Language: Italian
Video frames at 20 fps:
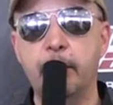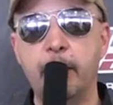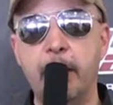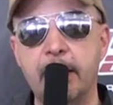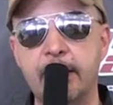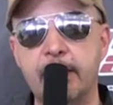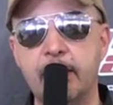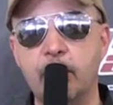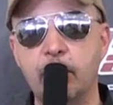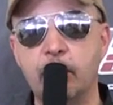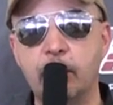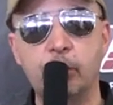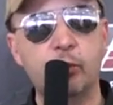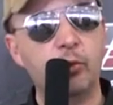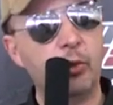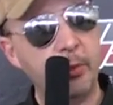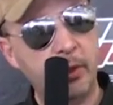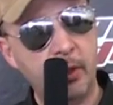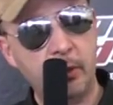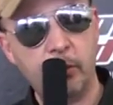marzo
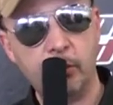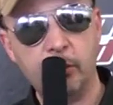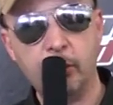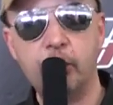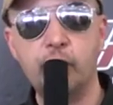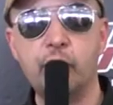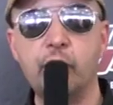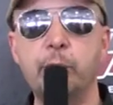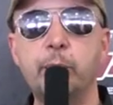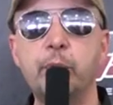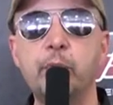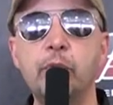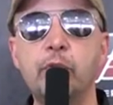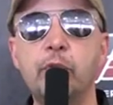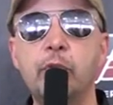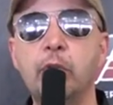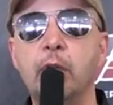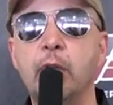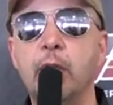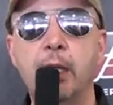2014
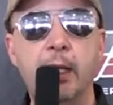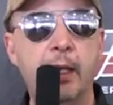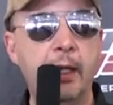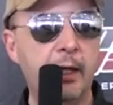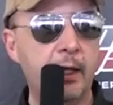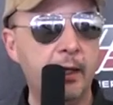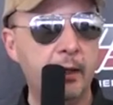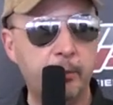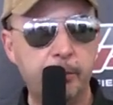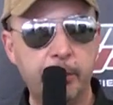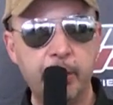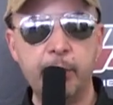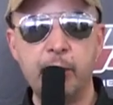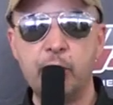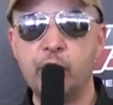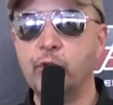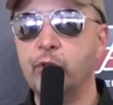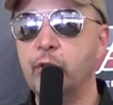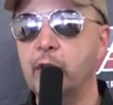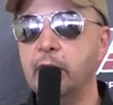appunto, è prima
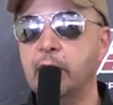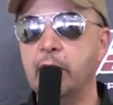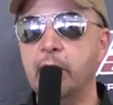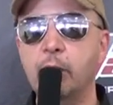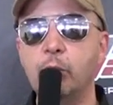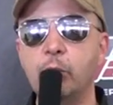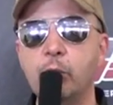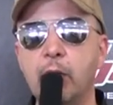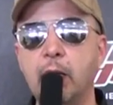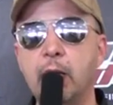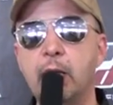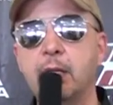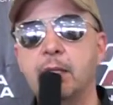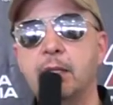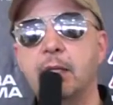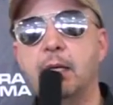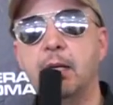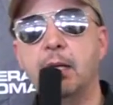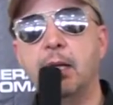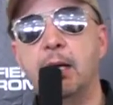giornata inaugurale
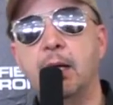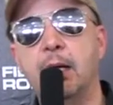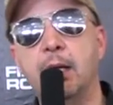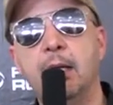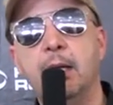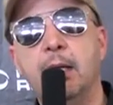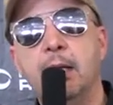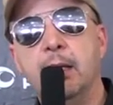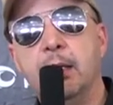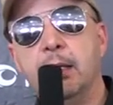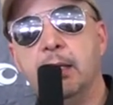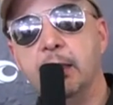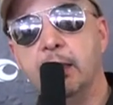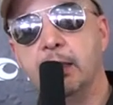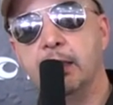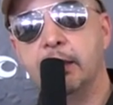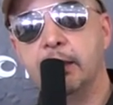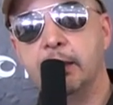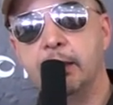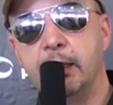della,
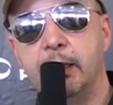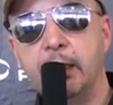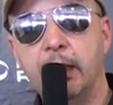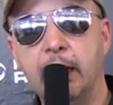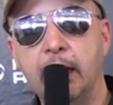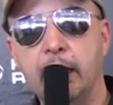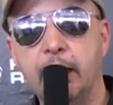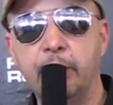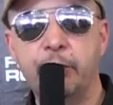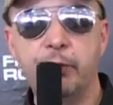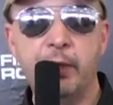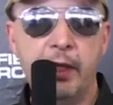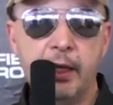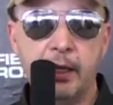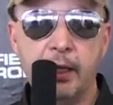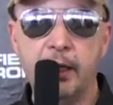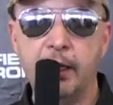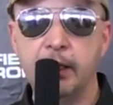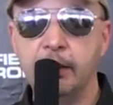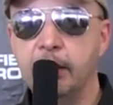eh, della
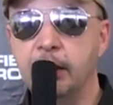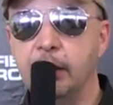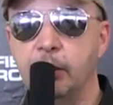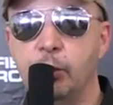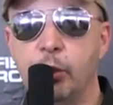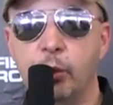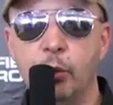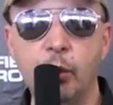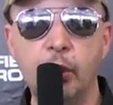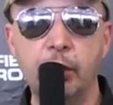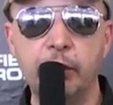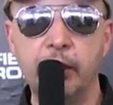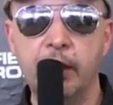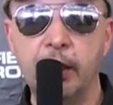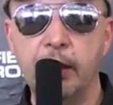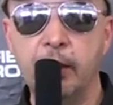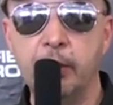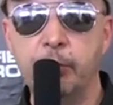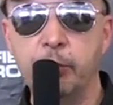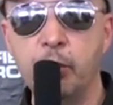fiera delle due
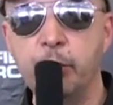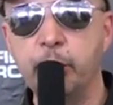ruote più